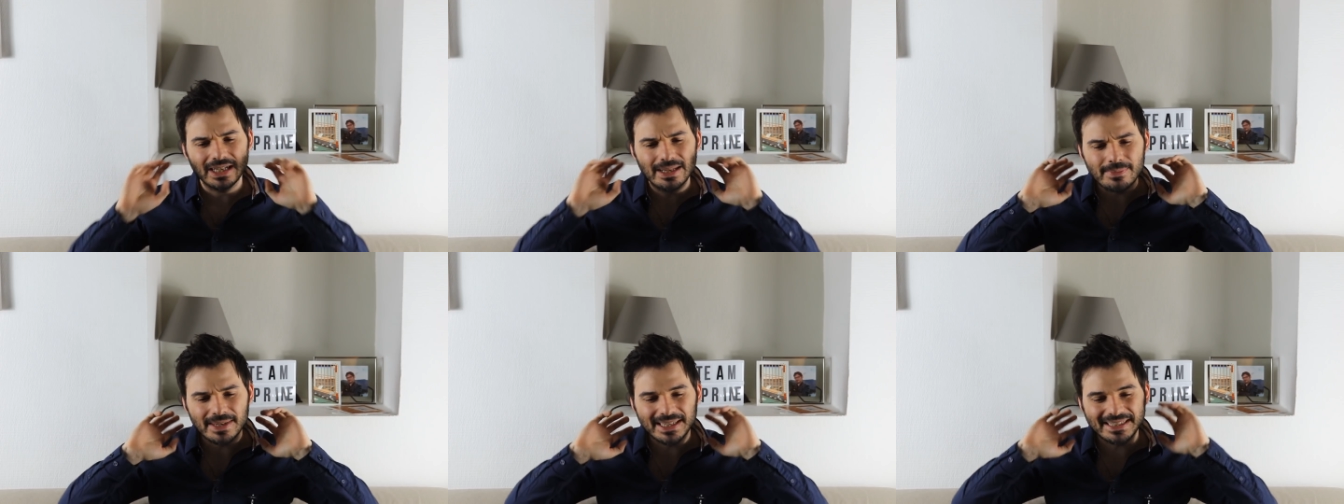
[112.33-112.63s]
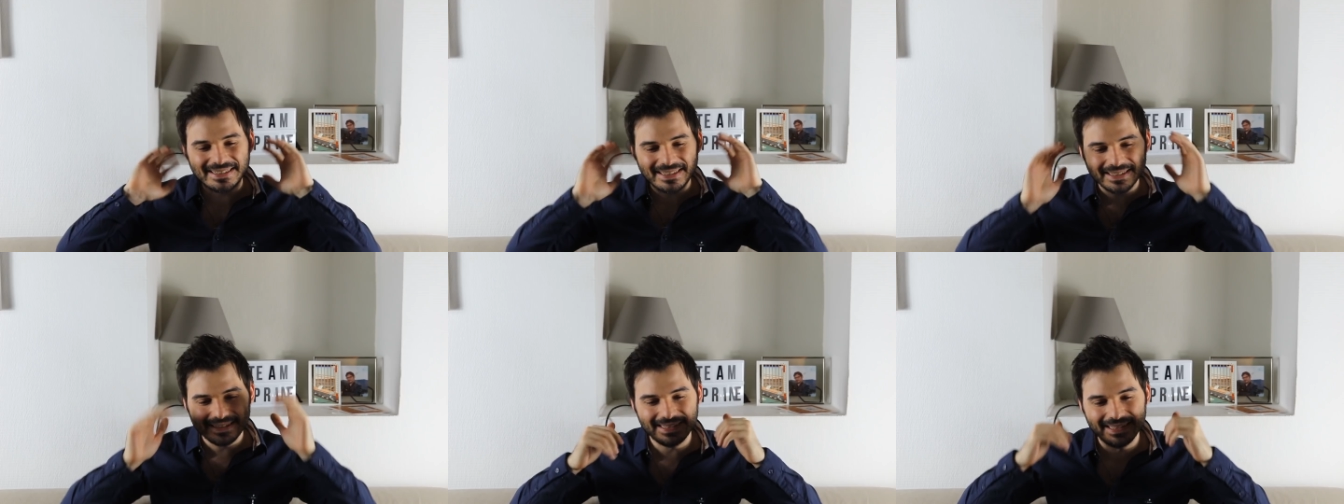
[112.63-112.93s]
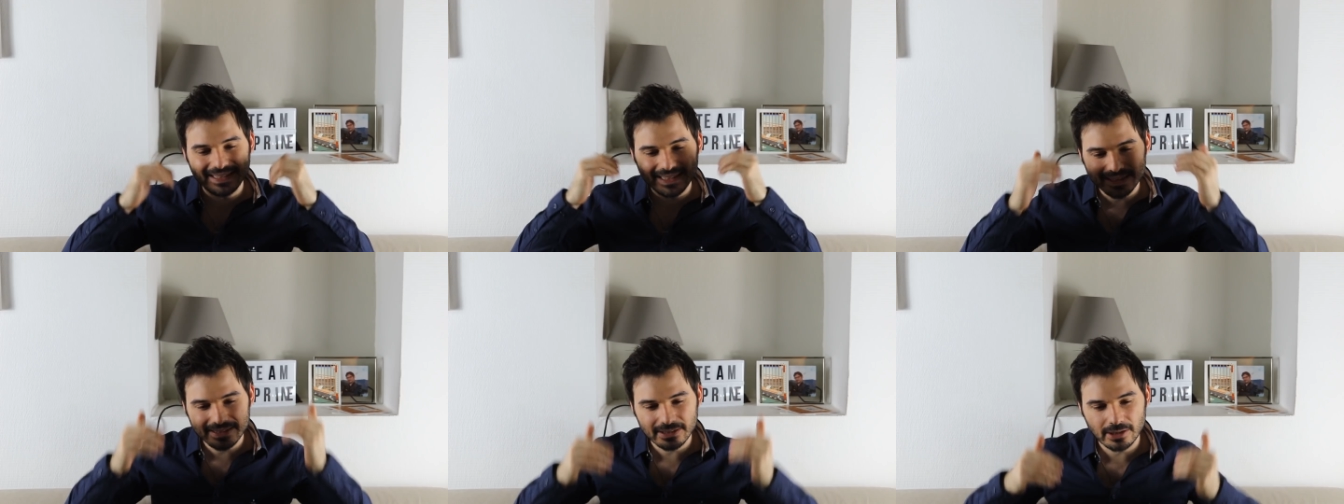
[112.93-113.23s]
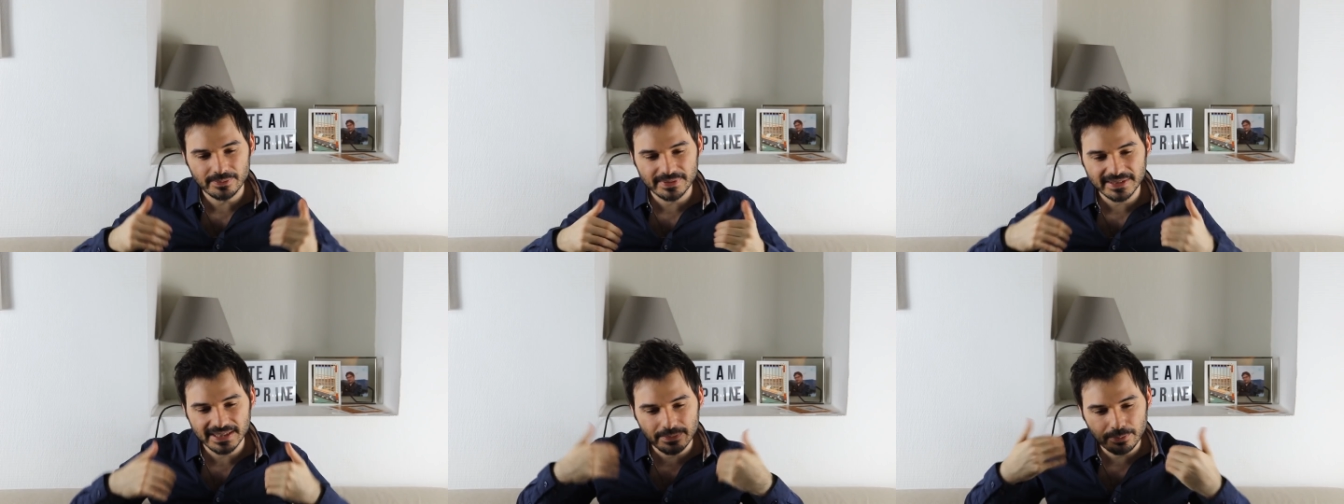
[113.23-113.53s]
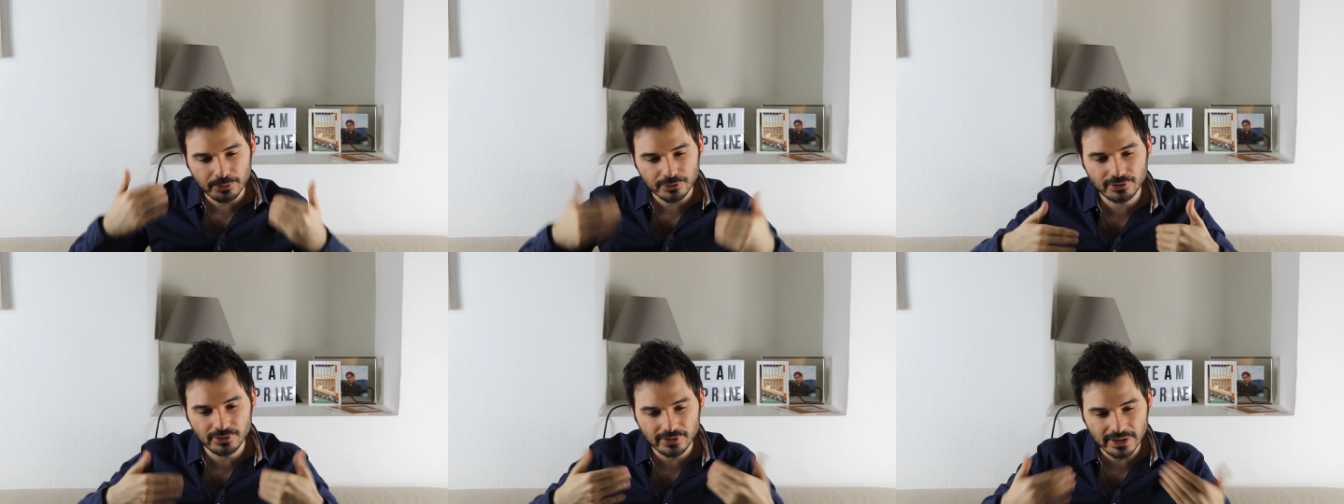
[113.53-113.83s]
Les mecs s'étiquettent comme ça
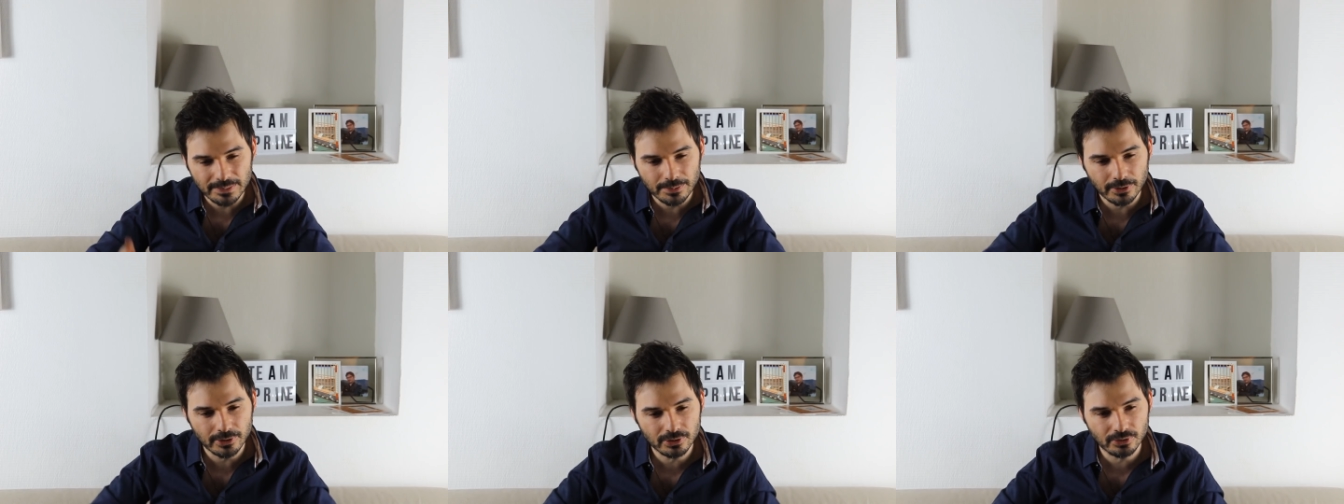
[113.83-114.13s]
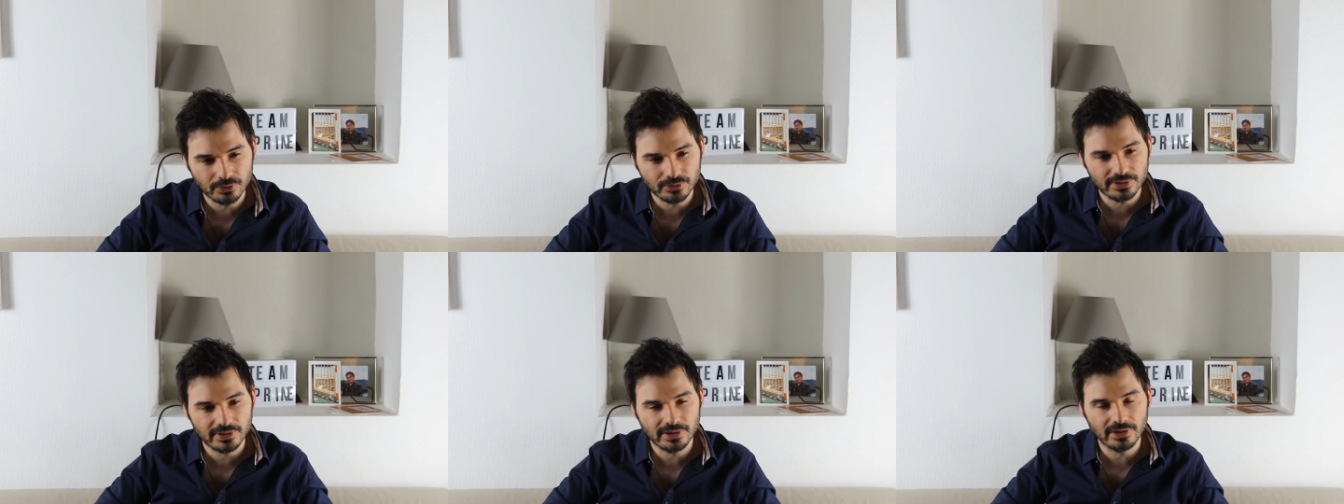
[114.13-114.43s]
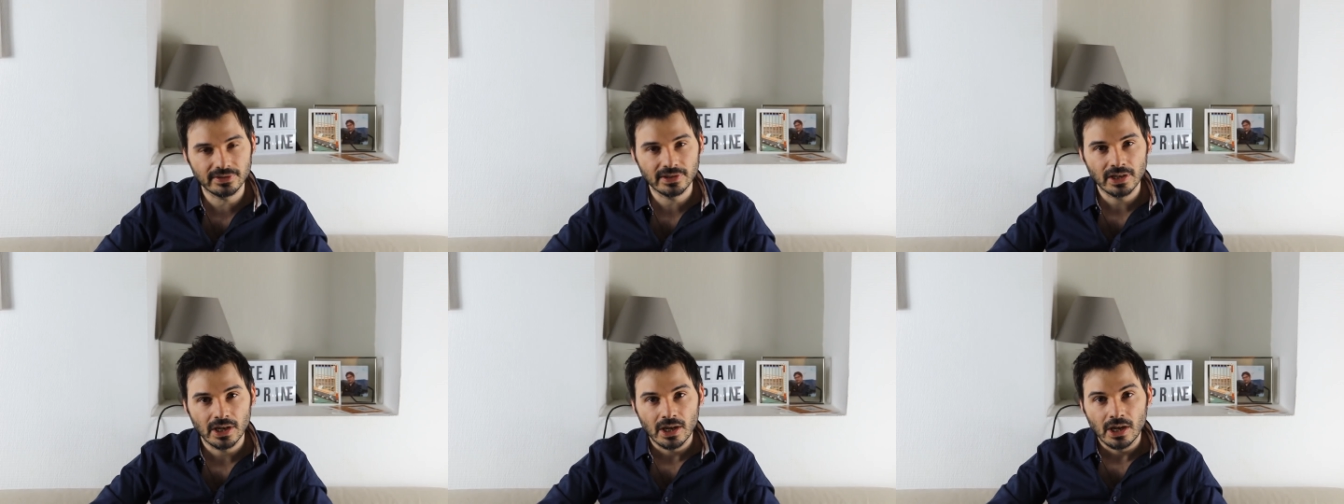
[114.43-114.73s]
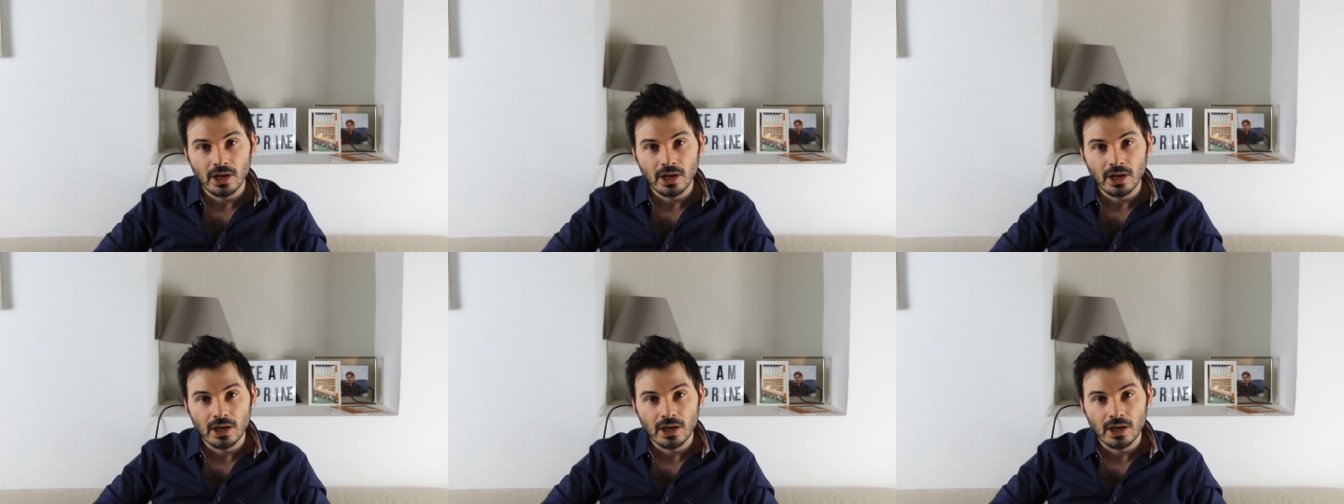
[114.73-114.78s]
pour se donner bonne conscience.